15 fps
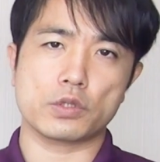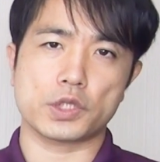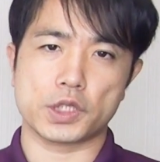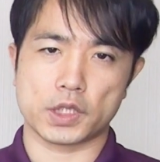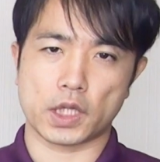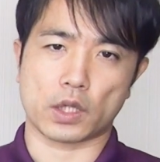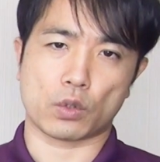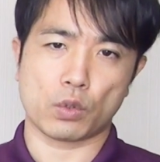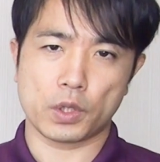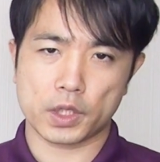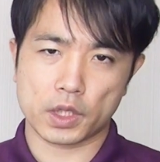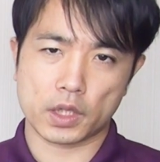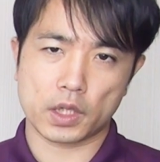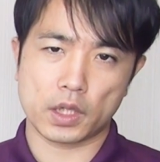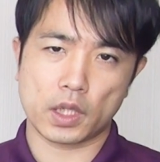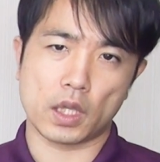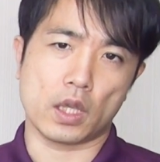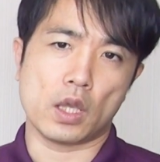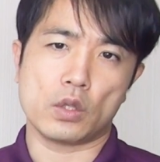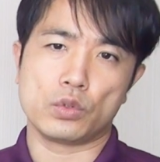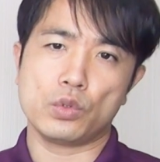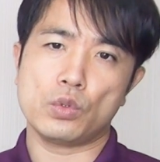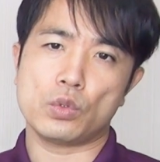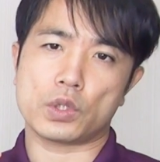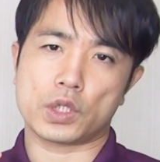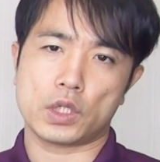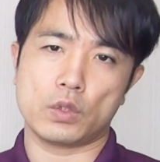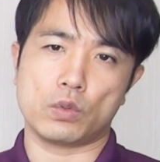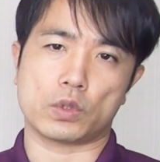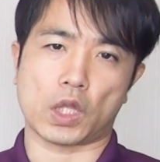るしない、これだけで脳の
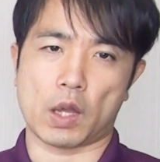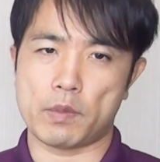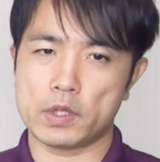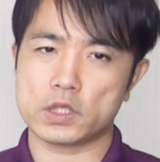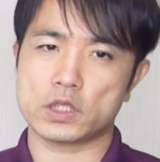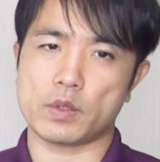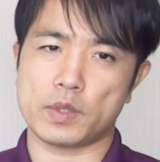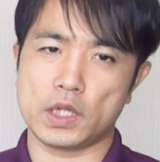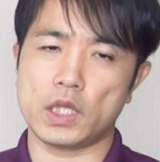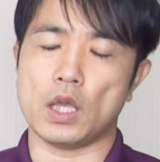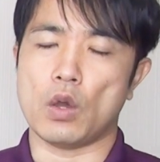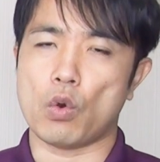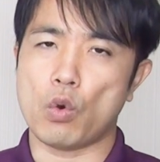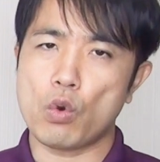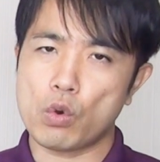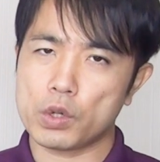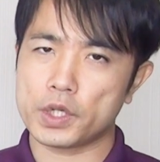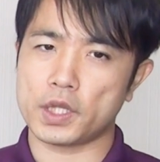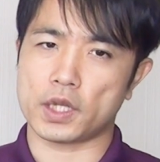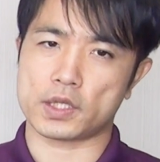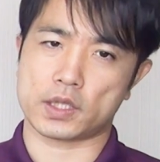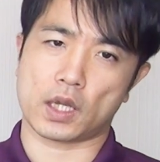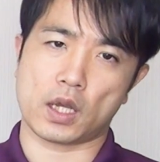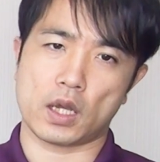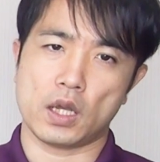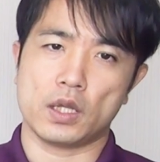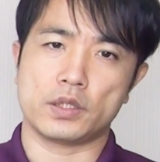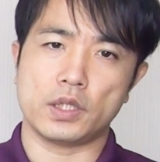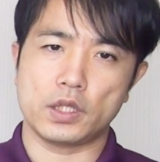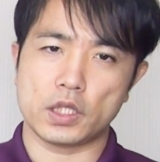機能を保つために大きな差
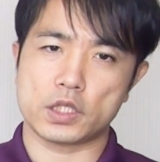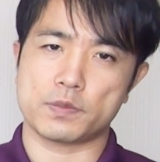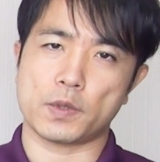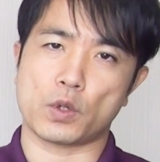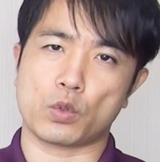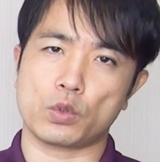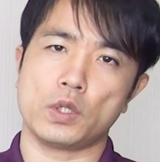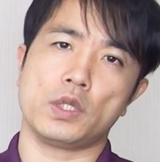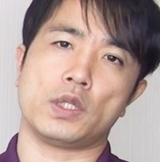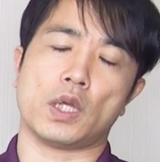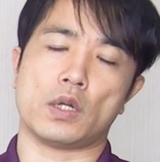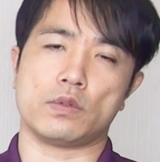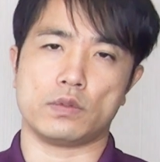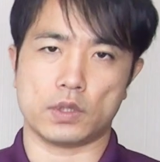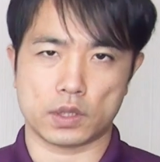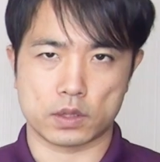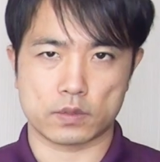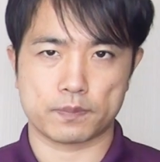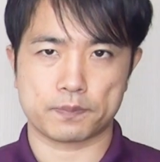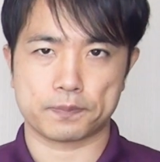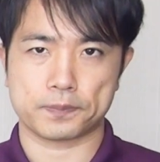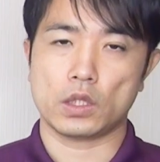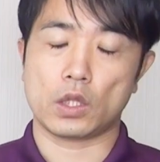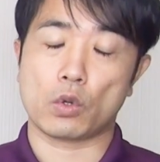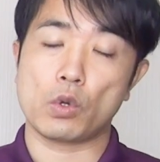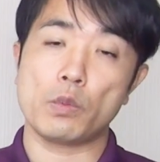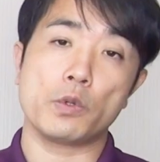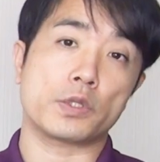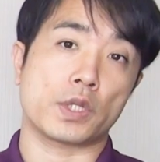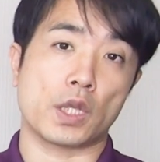が出てしまうことになるんです。で、こ
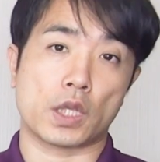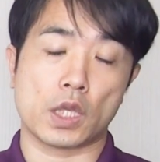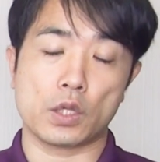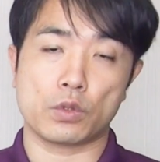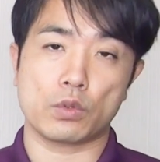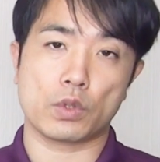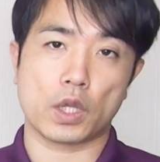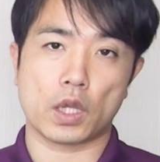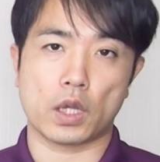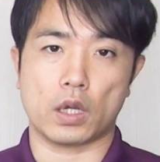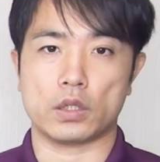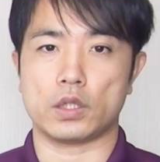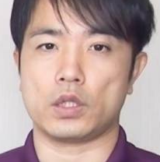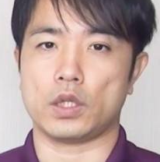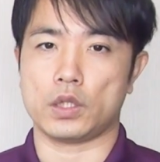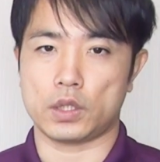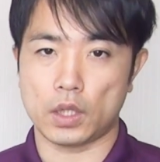れもですね、研究結果が出てい